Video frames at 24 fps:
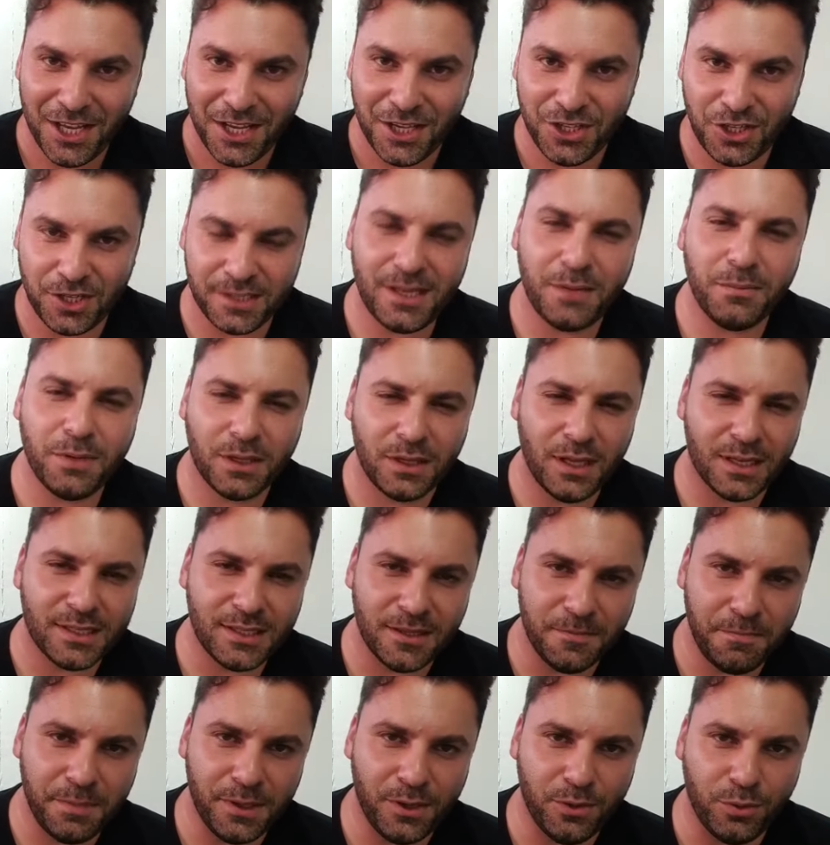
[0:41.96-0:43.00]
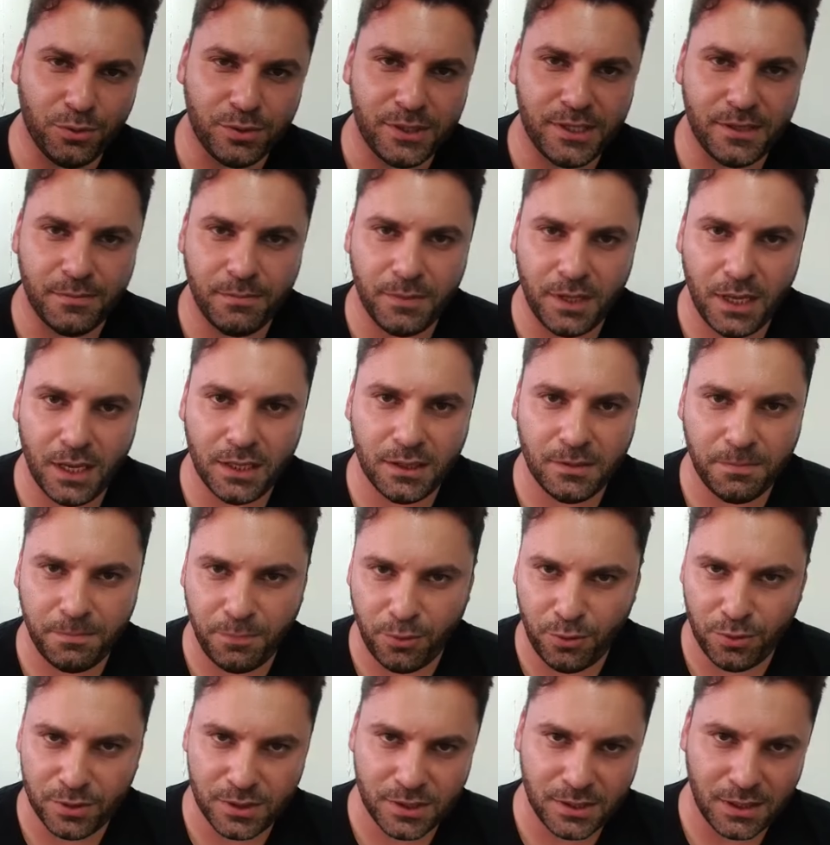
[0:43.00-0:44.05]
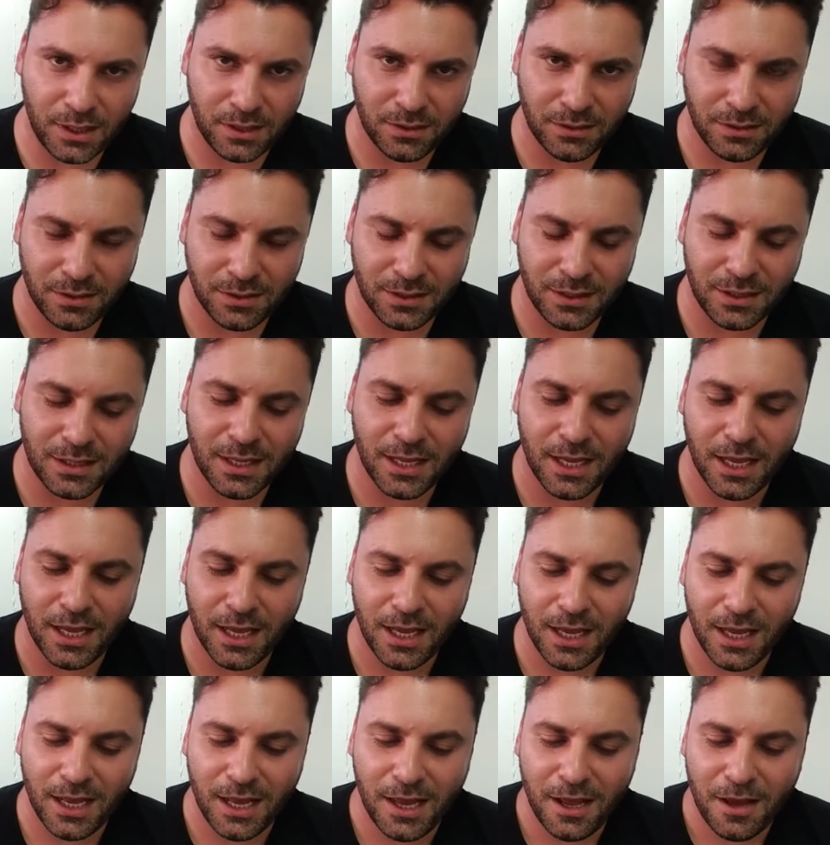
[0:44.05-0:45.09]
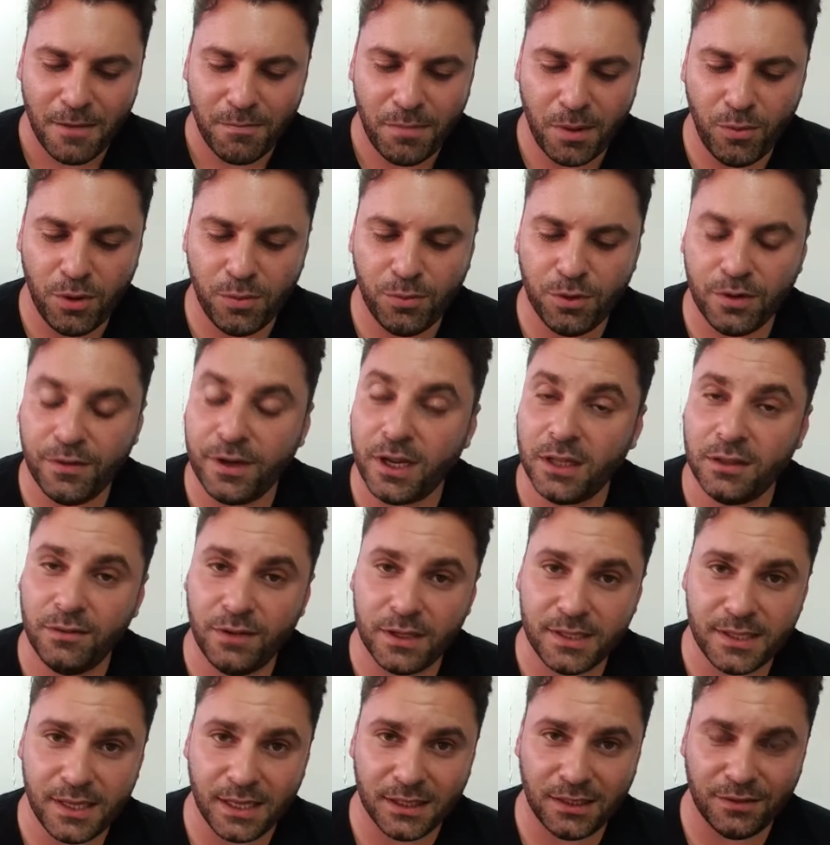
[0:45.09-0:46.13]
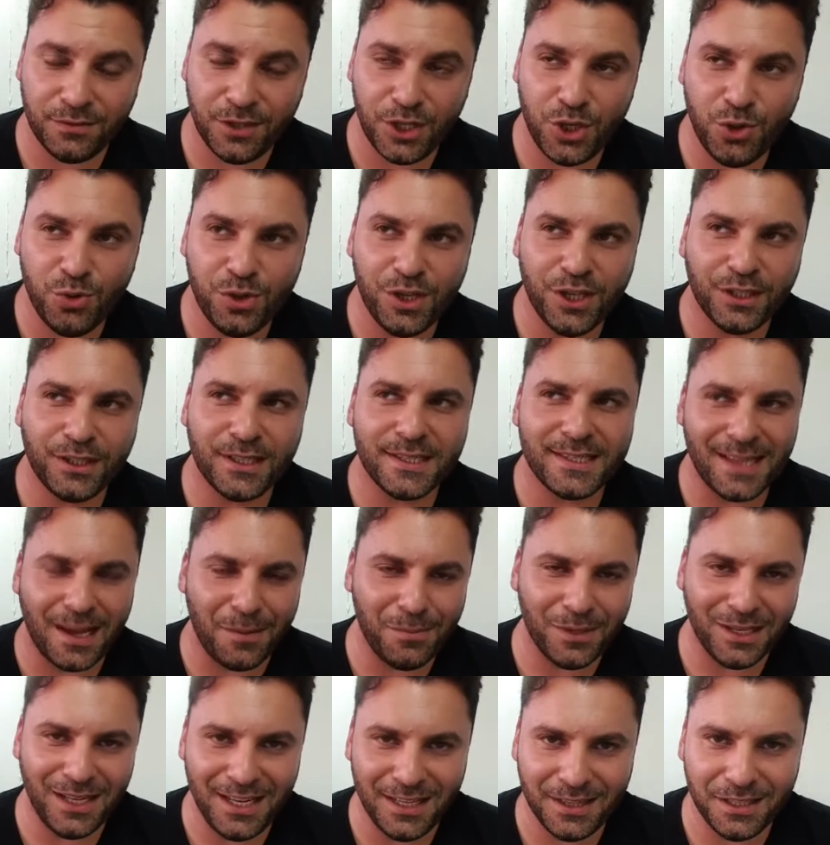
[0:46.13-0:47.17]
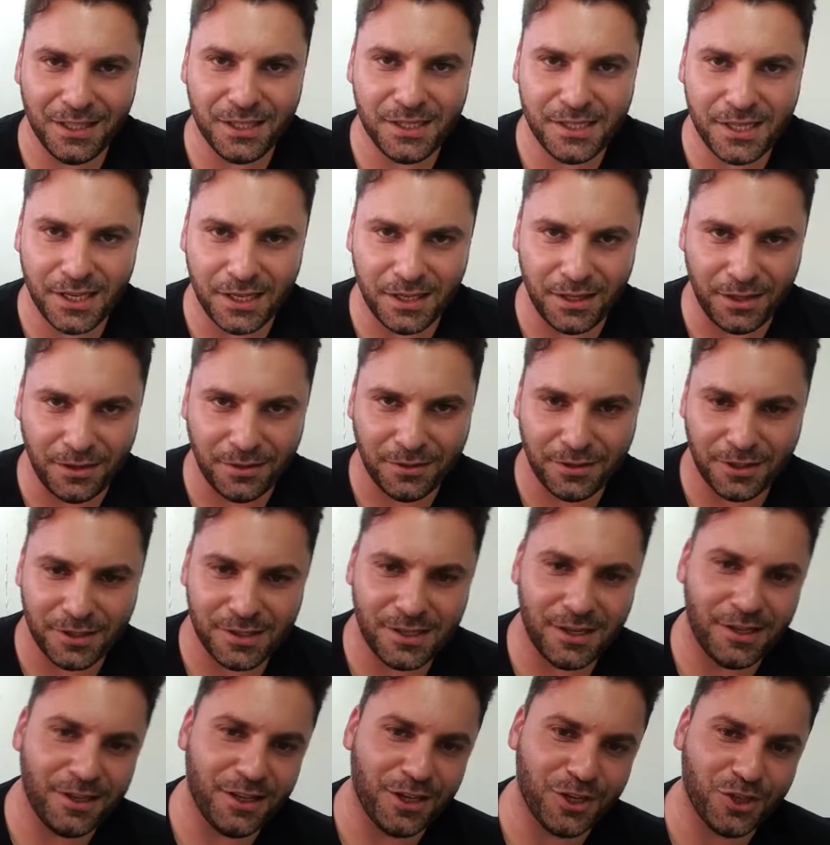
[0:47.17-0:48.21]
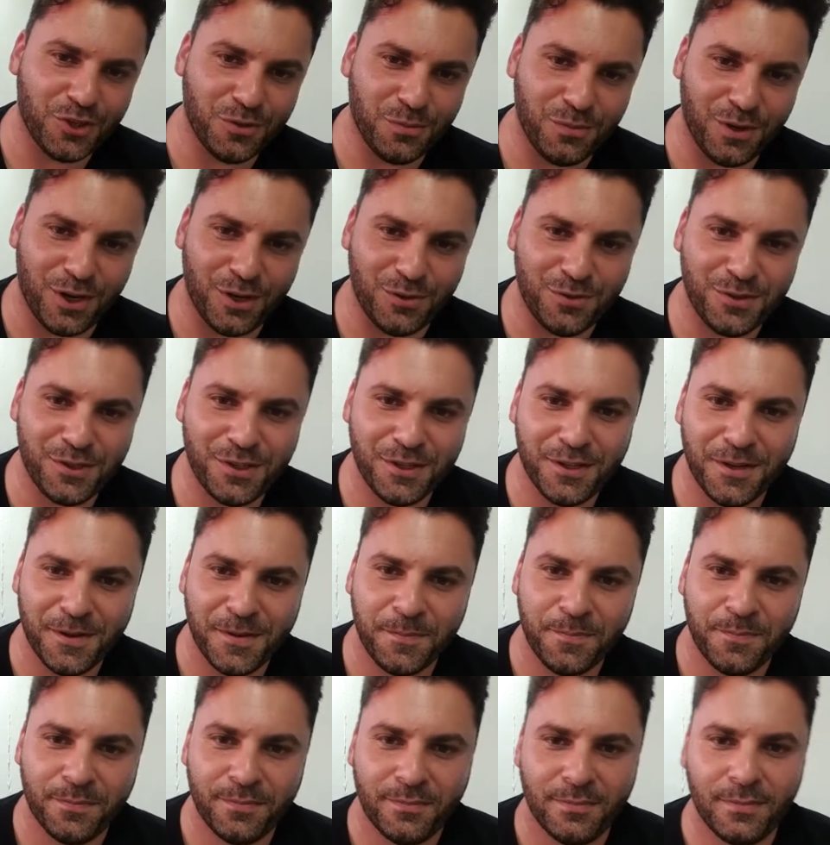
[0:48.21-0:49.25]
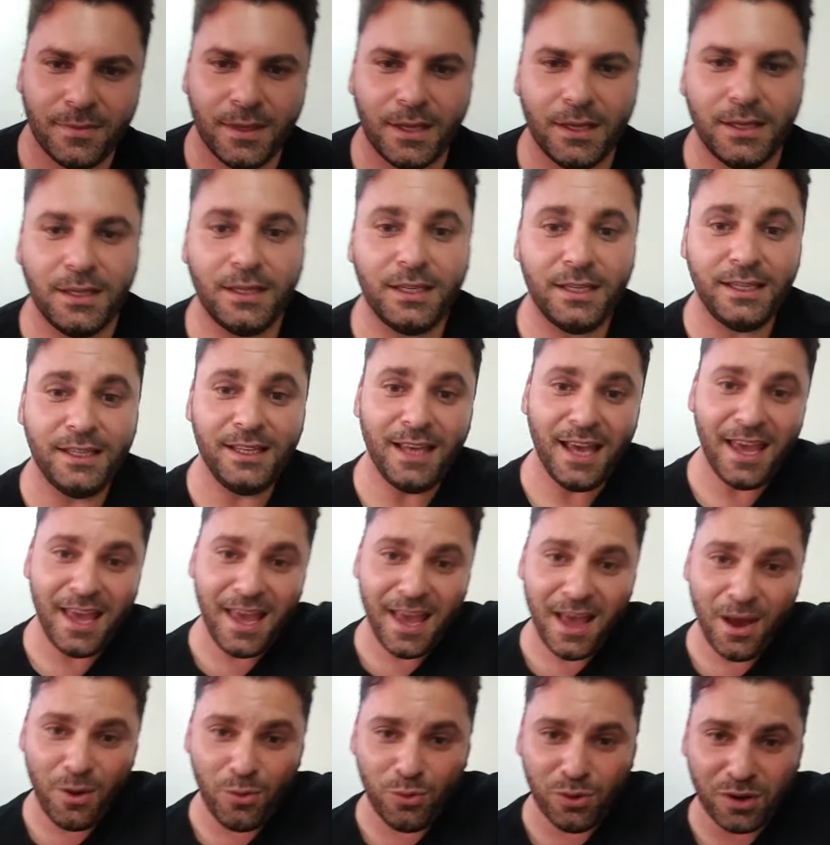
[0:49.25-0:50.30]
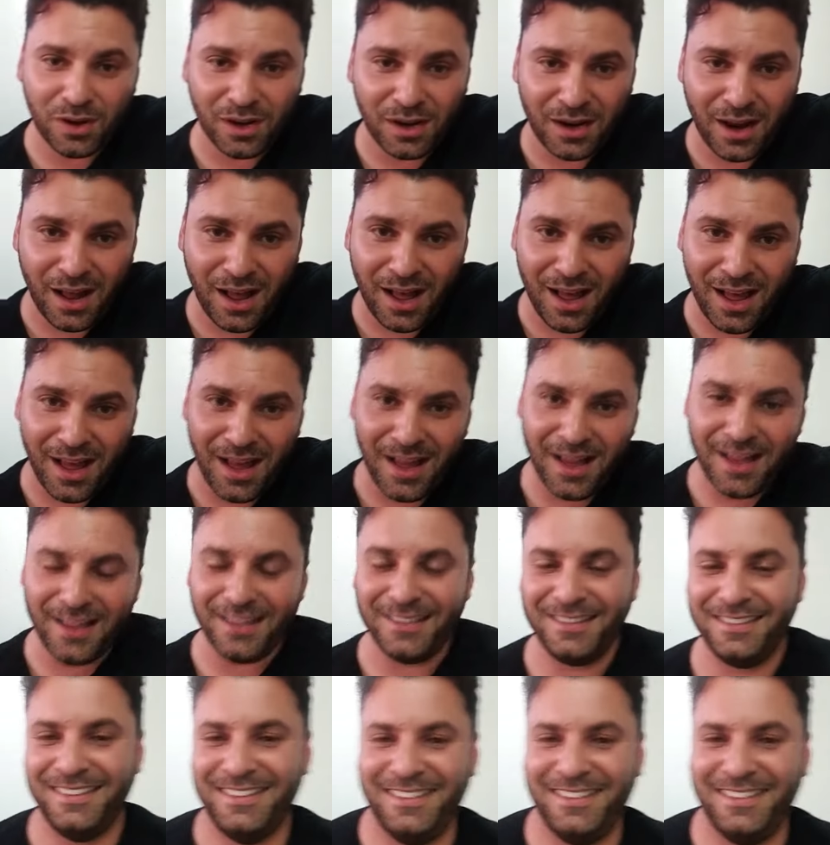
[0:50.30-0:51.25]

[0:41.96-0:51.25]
Сейчас самый классный период. Темнеет поздно. По-моему, говорят, 20 июня это самый длинный день, если я не ошибаюсь. Е, ура!